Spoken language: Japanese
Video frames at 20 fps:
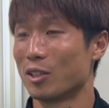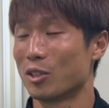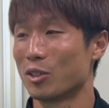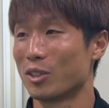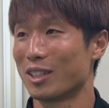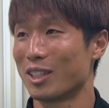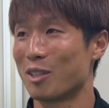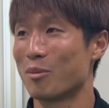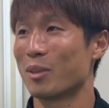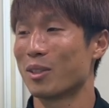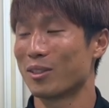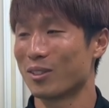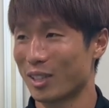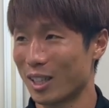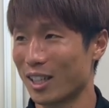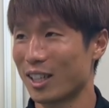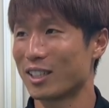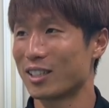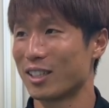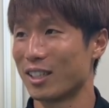順次がうまく抜
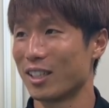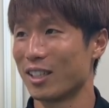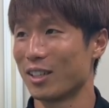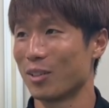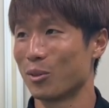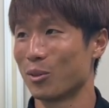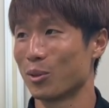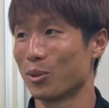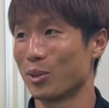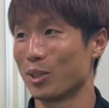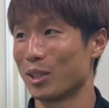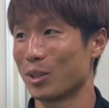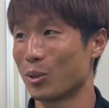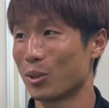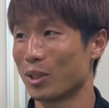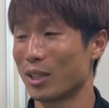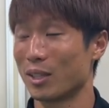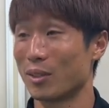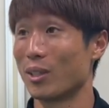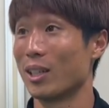け出して、本当に
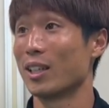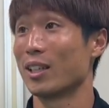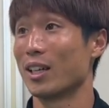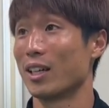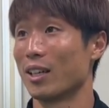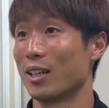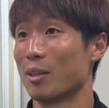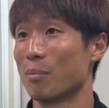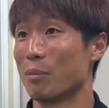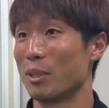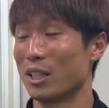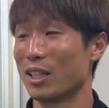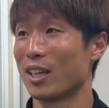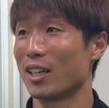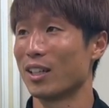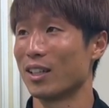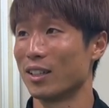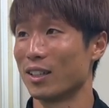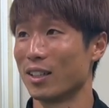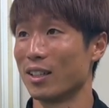取ってくれた
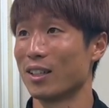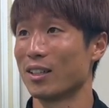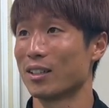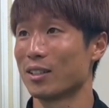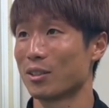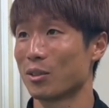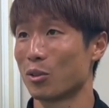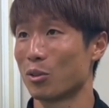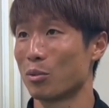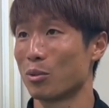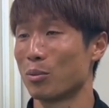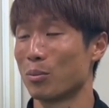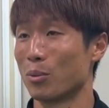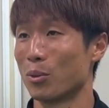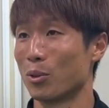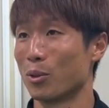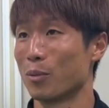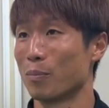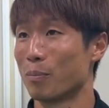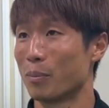PK なんで、その分
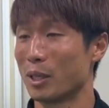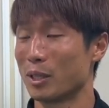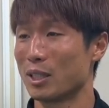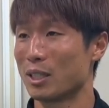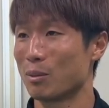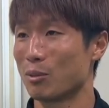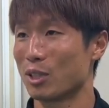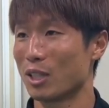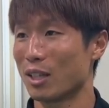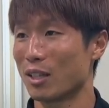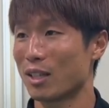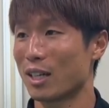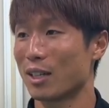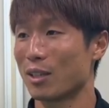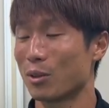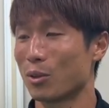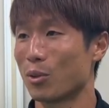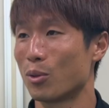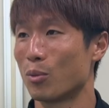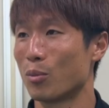も、まあ、チーム全
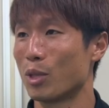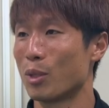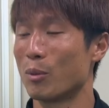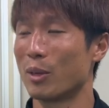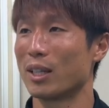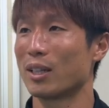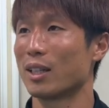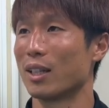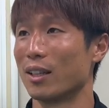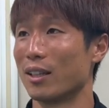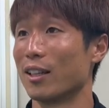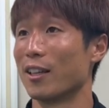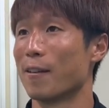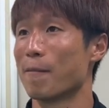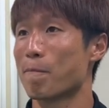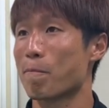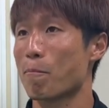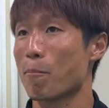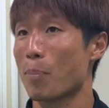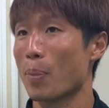体の思いもあったん
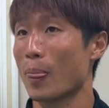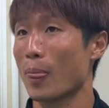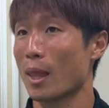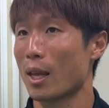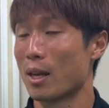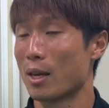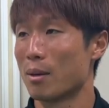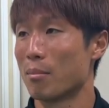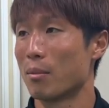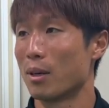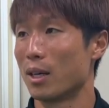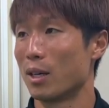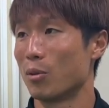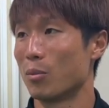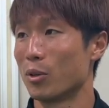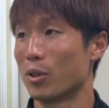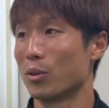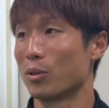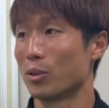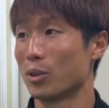で、まあ、
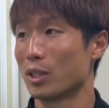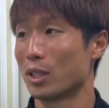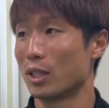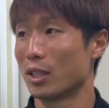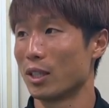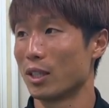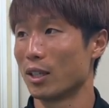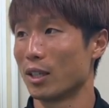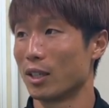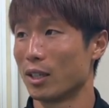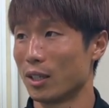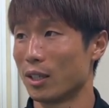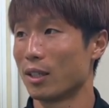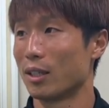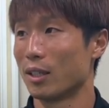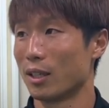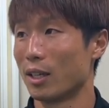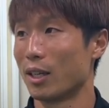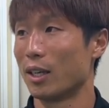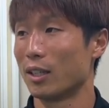思いを乗せて
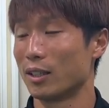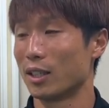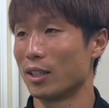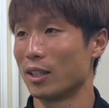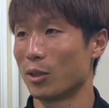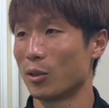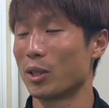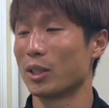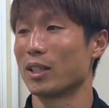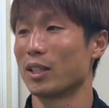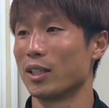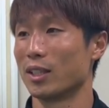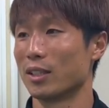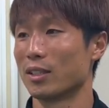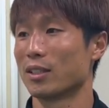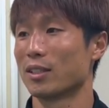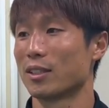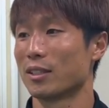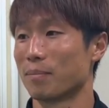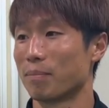入ったんでよかったで
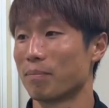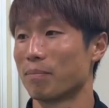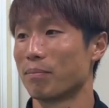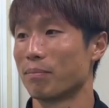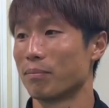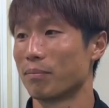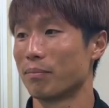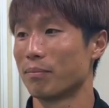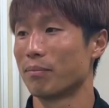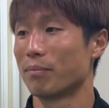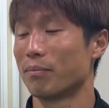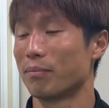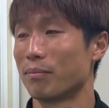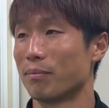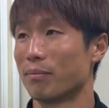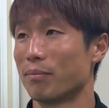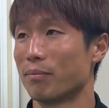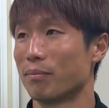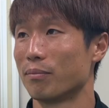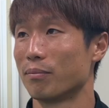す。
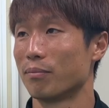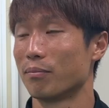で